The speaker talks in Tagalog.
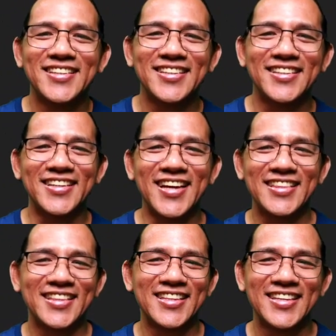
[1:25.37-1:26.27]
Alright?
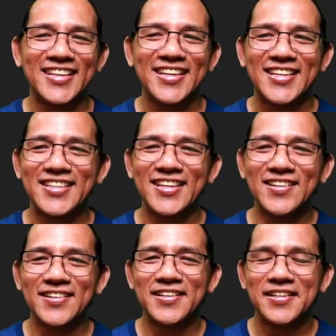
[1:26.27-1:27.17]

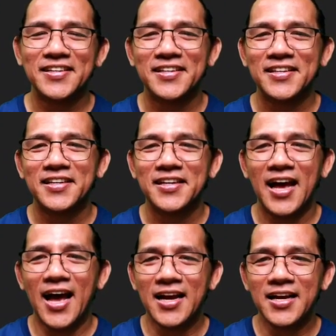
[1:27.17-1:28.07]
So,
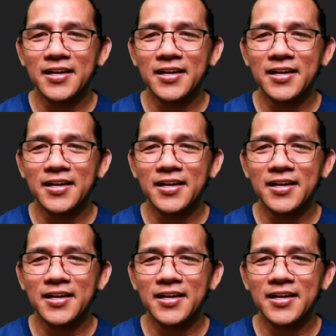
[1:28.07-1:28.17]
ang